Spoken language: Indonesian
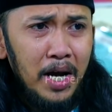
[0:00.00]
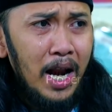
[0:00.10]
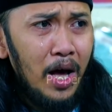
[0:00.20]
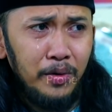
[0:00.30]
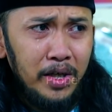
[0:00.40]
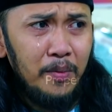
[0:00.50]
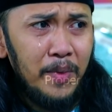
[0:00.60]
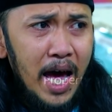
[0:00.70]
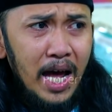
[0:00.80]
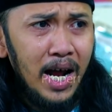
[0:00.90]
galau sedih
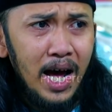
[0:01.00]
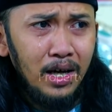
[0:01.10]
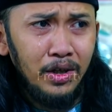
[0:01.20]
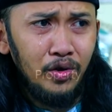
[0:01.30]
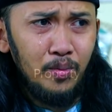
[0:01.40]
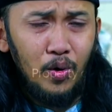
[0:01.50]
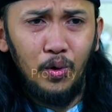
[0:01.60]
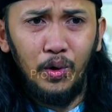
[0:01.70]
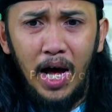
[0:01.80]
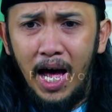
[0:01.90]
merana. Cuma
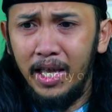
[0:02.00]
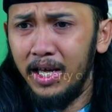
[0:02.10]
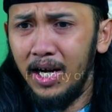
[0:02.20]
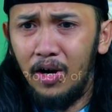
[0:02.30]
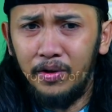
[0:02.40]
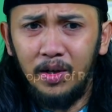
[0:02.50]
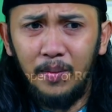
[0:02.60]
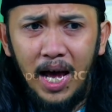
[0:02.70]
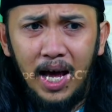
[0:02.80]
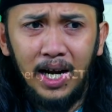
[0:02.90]
Guntur aja yang galau sedih
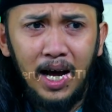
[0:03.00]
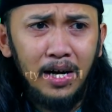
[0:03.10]
merana.